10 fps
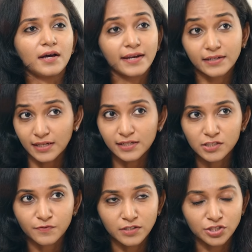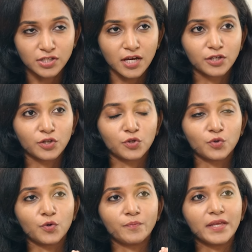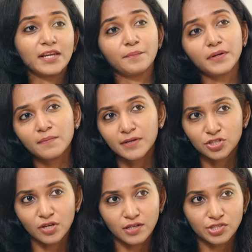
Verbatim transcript: எரக்டைல் டிஸ்ஃபங்க்ஷனாக இருக்கட்டும் இல்லை ப்ரீமெச்சர்